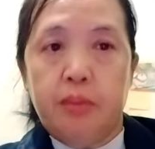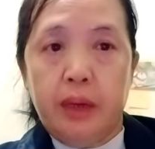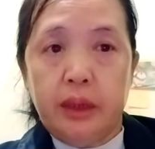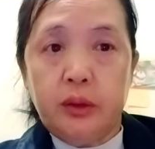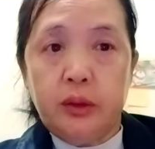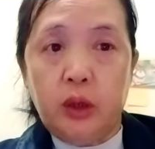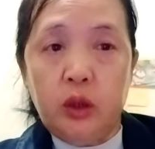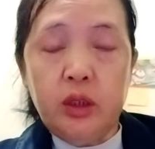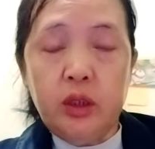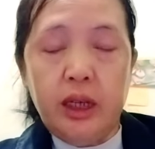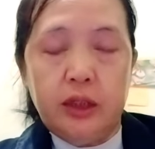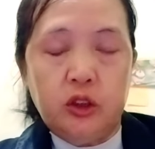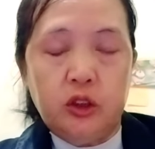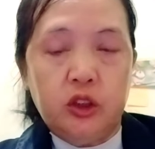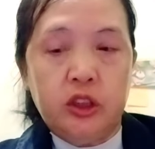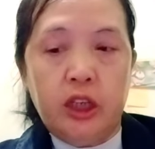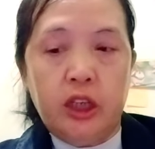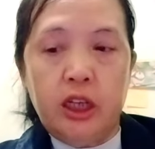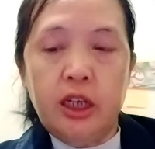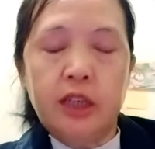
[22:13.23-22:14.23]
mà cho nhiệt
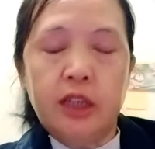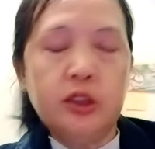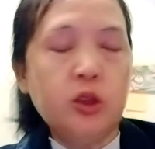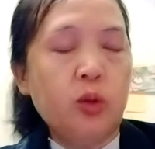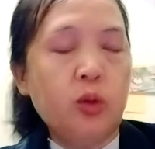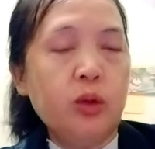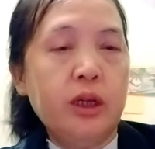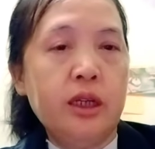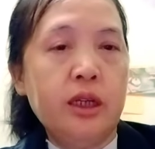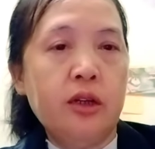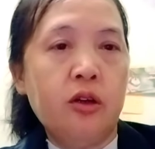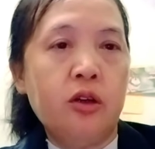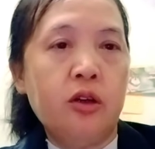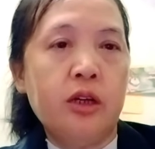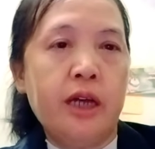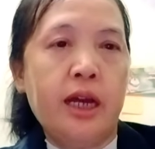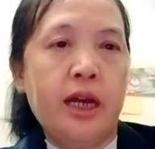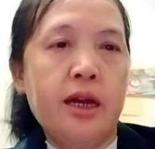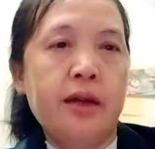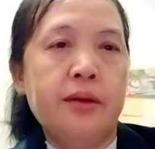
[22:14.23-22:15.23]
chế trong này nó
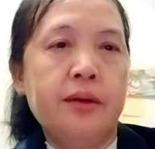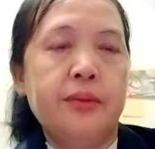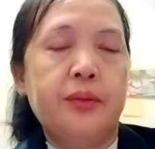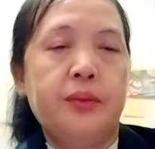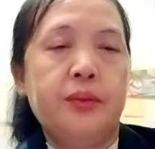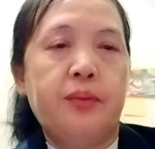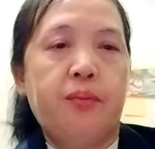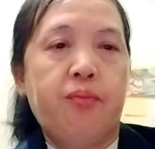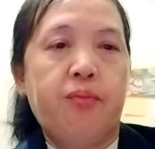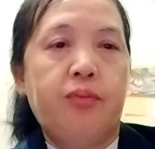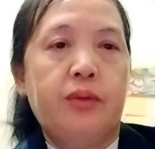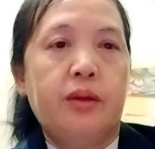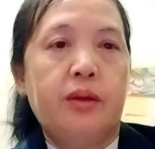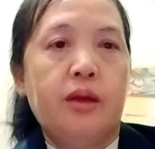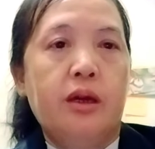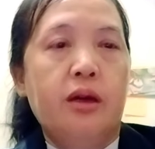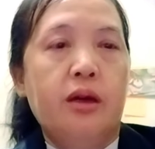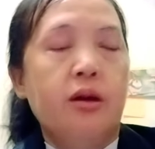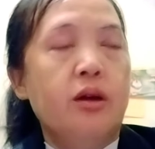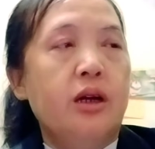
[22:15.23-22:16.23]
nè
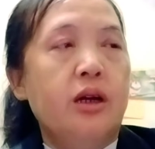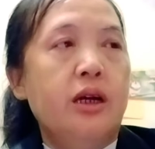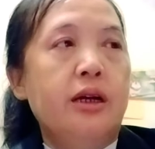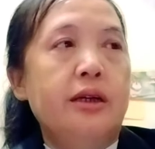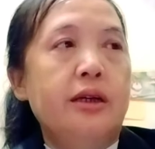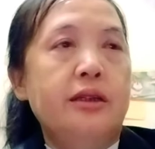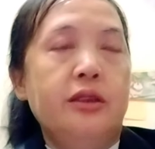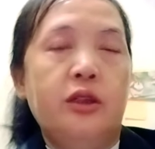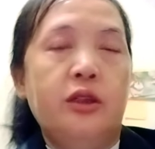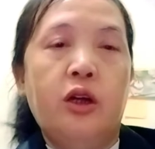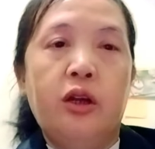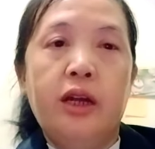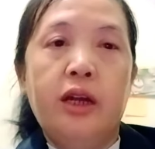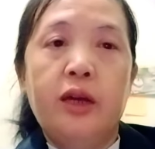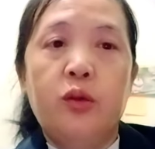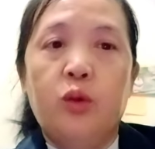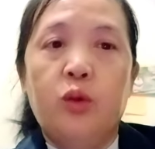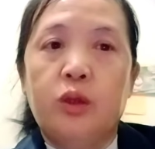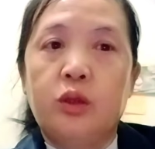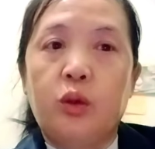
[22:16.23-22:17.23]
giờ
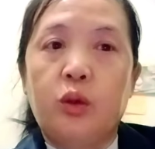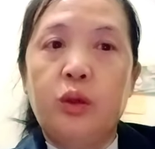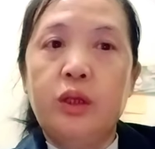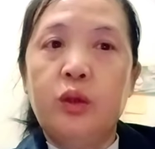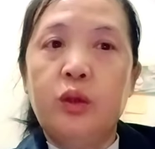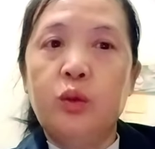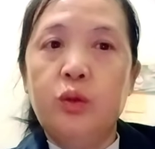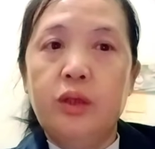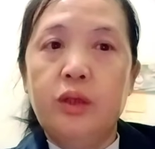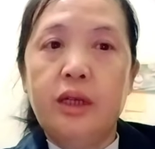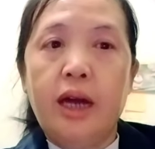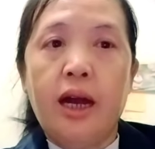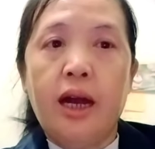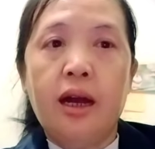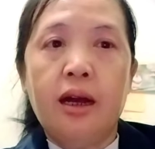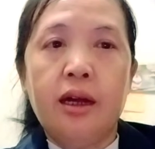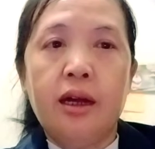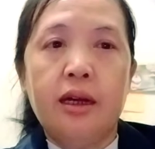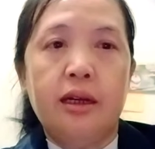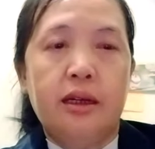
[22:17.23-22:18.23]
này vừa tới tụi
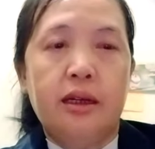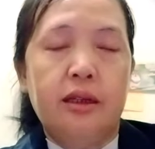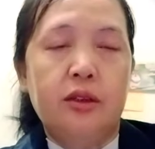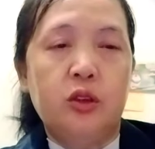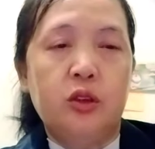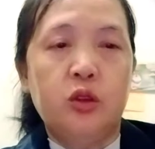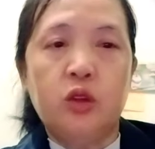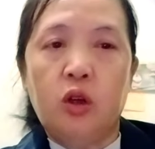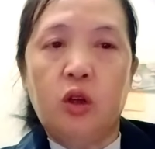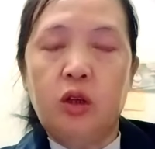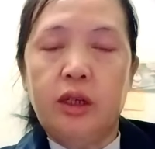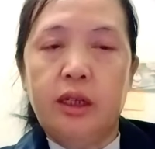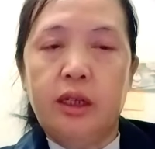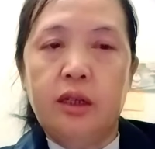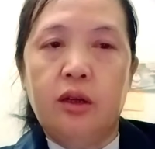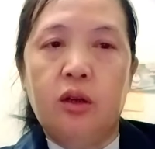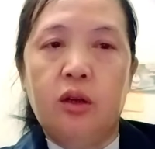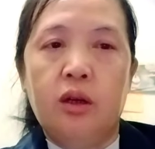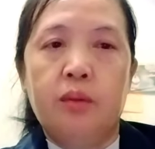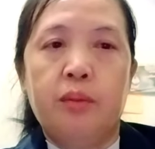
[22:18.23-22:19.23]
nhà ấy nó cho lên
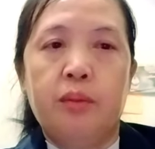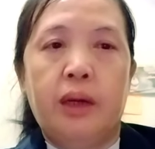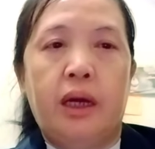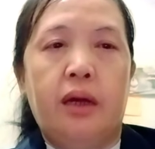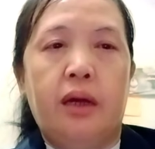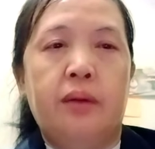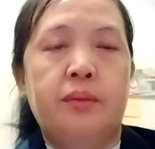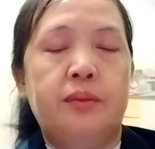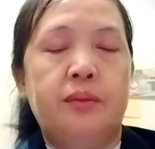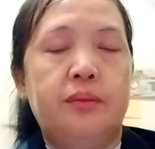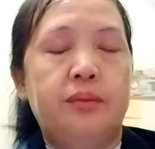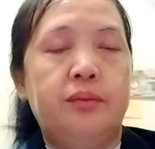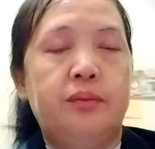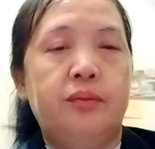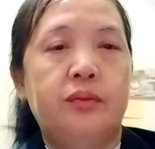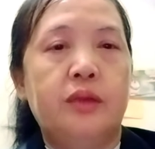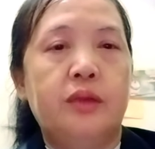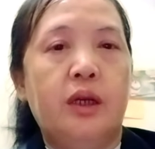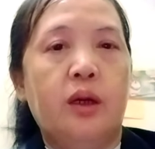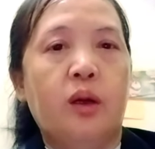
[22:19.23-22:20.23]
nó mà
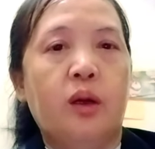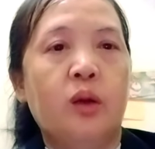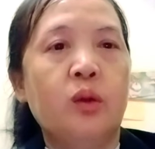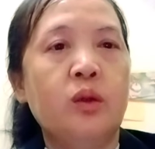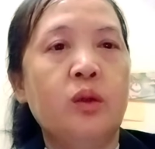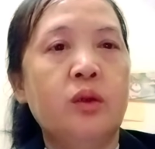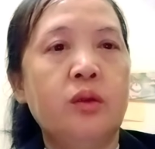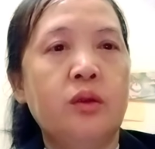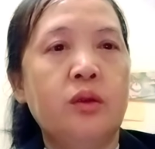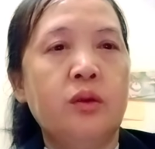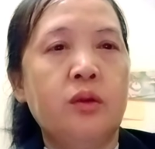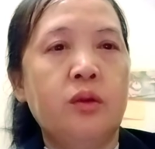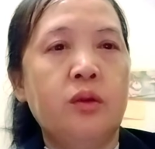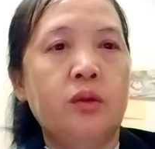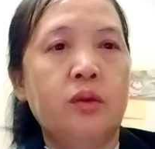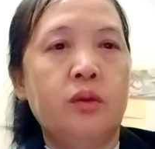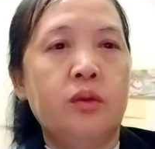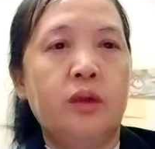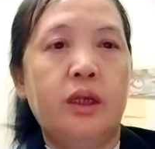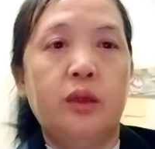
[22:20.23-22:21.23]

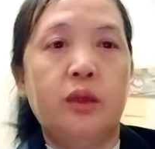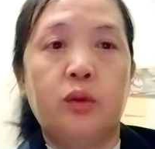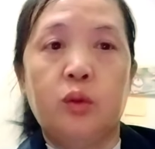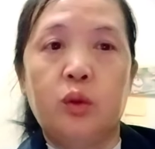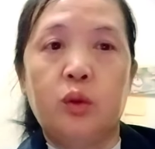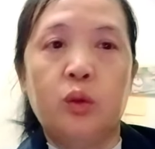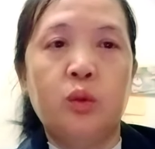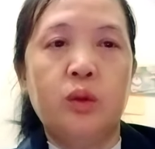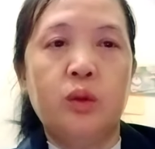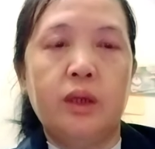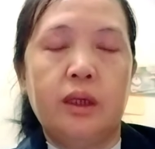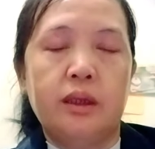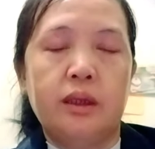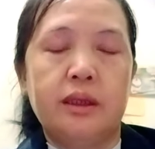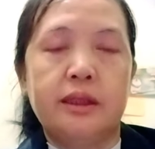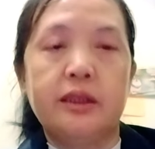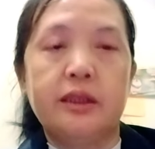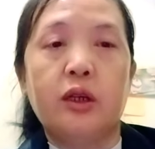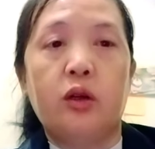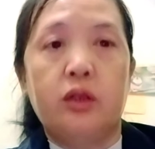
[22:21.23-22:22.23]
ô này tụi tụi nó
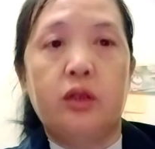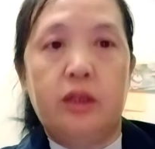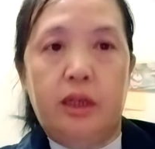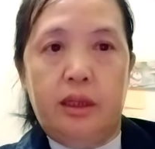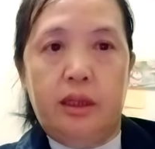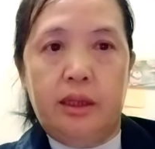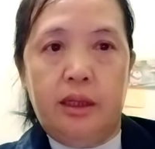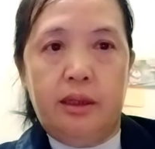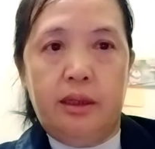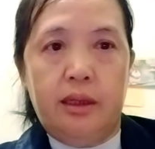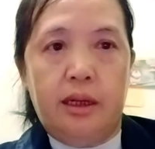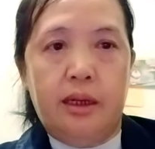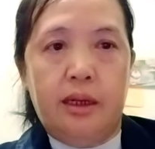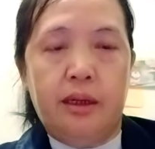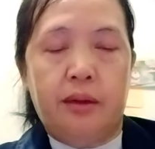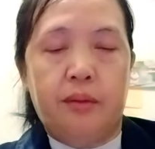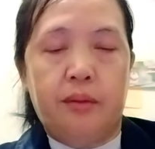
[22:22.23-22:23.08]
chọn nhẹ thế thế